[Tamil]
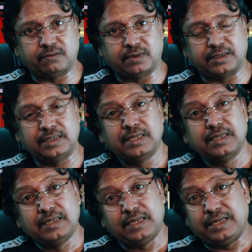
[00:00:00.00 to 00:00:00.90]
டிடிஎம்எல்
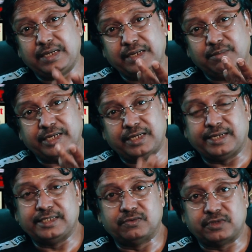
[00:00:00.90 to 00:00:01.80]
என்ன ரேஞ்சு ஓடிச்சுன்னு தெரியும்
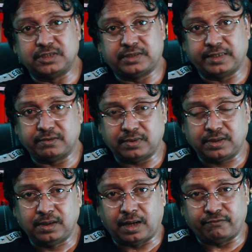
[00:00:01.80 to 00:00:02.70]
உங்களுக்கு அவ்வளோ
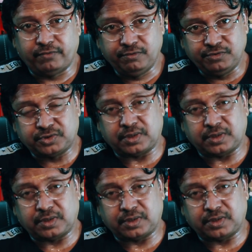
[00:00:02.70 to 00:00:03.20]
ஸ்டாக்குமே வந்து